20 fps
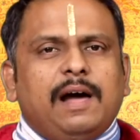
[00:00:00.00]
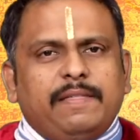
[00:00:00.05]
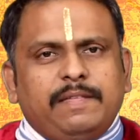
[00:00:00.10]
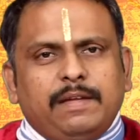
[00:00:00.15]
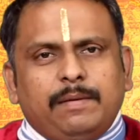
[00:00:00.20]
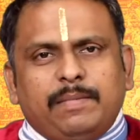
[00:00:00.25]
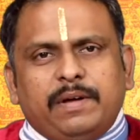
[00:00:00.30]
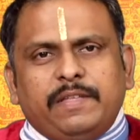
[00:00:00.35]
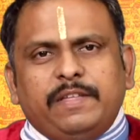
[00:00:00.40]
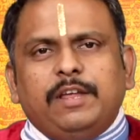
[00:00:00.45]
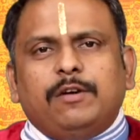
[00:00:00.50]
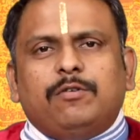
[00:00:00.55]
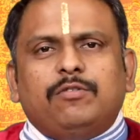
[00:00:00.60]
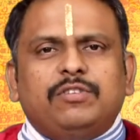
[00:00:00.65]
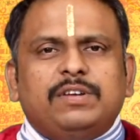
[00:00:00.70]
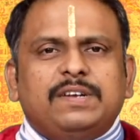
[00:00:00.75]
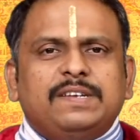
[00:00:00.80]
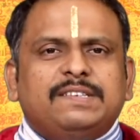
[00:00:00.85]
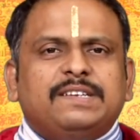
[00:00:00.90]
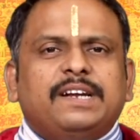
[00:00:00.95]
அதே மாதிரி
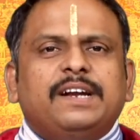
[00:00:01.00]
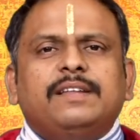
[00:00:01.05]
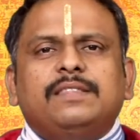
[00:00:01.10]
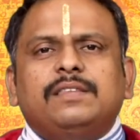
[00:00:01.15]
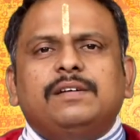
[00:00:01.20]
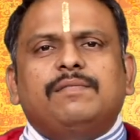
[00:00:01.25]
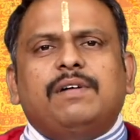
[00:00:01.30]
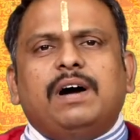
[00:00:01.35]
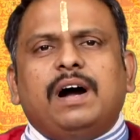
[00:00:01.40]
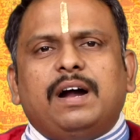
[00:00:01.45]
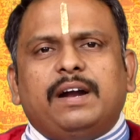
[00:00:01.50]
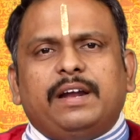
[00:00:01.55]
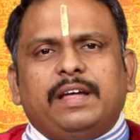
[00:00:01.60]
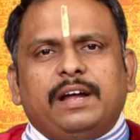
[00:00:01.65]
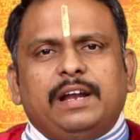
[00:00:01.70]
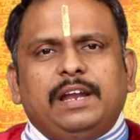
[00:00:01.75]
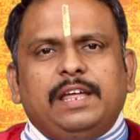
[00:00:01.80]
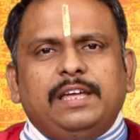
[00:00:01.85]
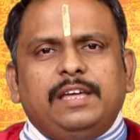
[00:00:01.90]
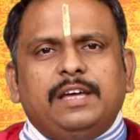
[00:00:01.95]
கொஞ்சம் ரிஸ்க் எடுத்து
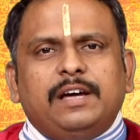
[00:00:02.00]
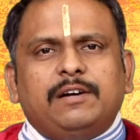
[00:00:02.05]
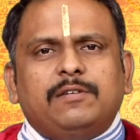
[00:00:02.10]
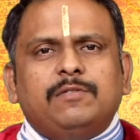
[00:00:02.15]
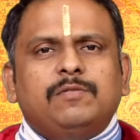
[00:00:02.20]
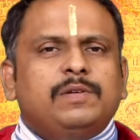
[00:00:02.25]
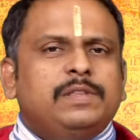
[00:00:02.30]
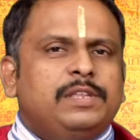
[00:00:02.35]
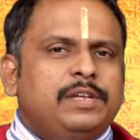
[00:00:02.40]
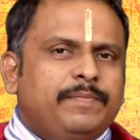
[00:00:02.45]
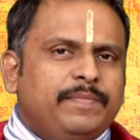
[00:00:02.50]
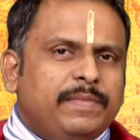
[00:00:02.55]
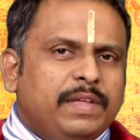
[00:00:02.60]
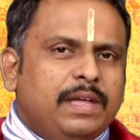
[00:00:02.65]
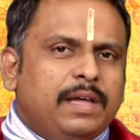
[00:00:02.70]
வாகனங்களை இயக்குவது